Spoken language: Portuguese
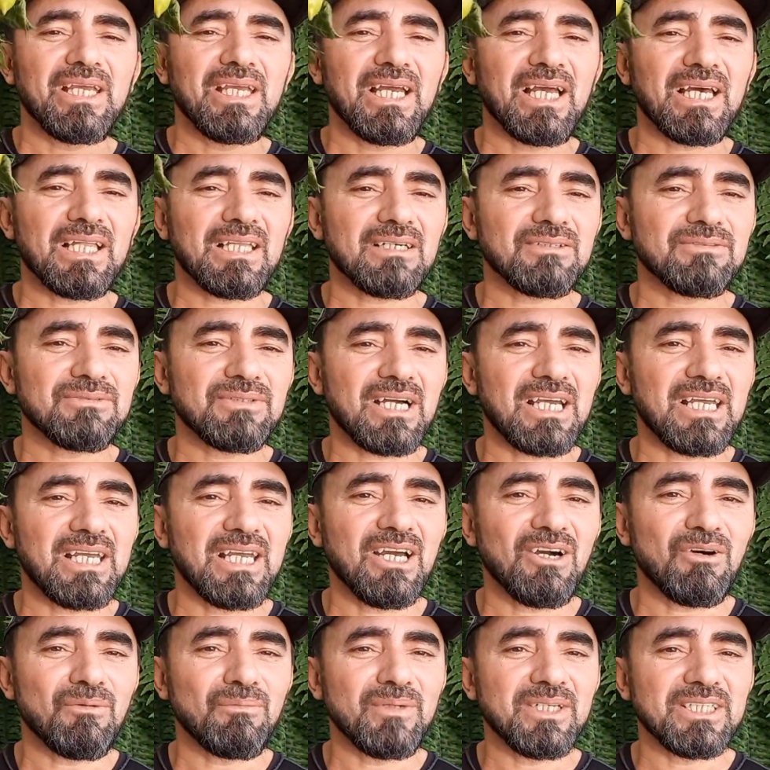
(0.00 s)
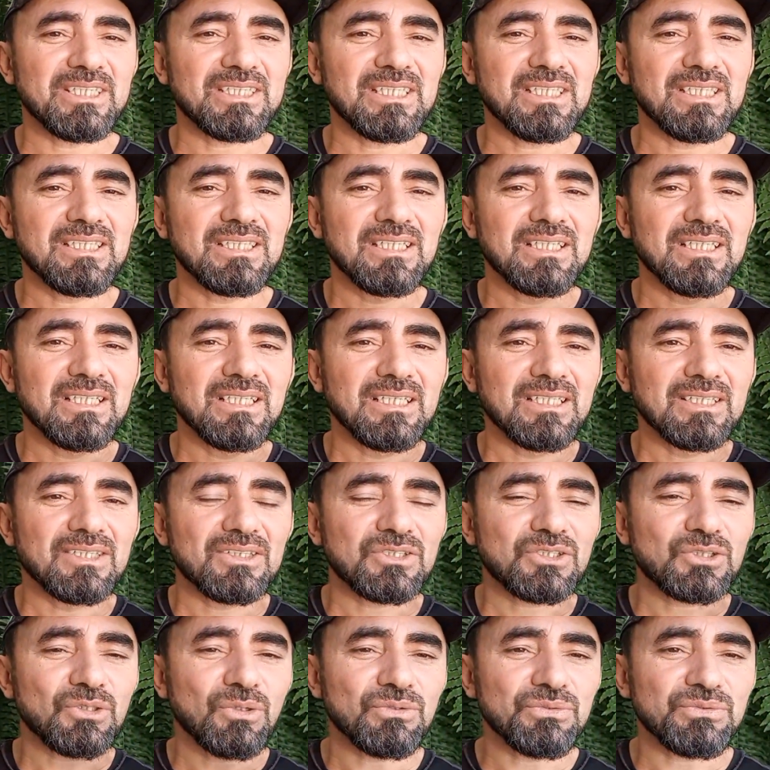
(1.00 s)
ela vai realmente
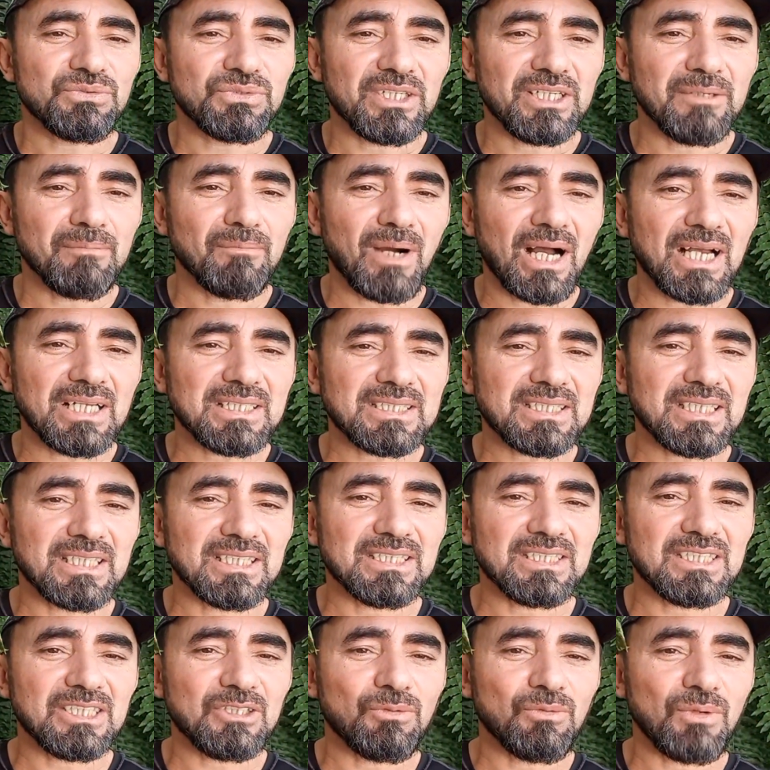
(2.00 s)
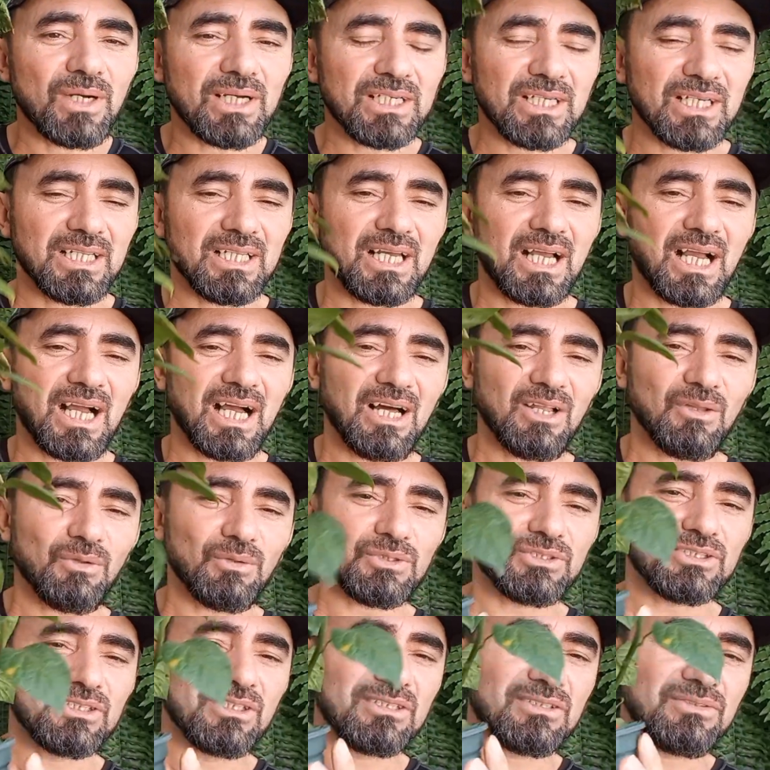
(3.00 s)
sofrer bastante com aquele
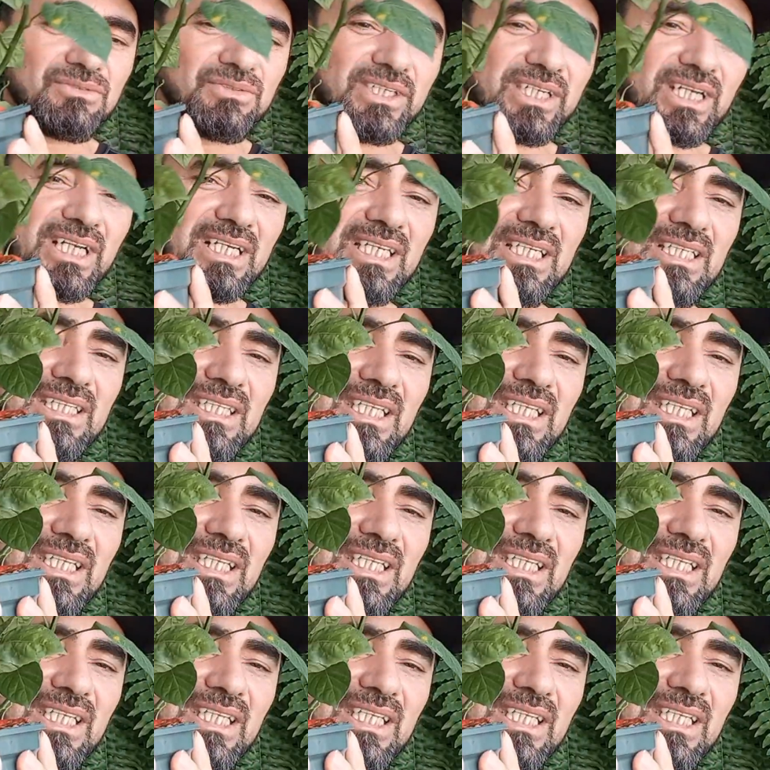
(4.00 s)
calorzão que fica aqui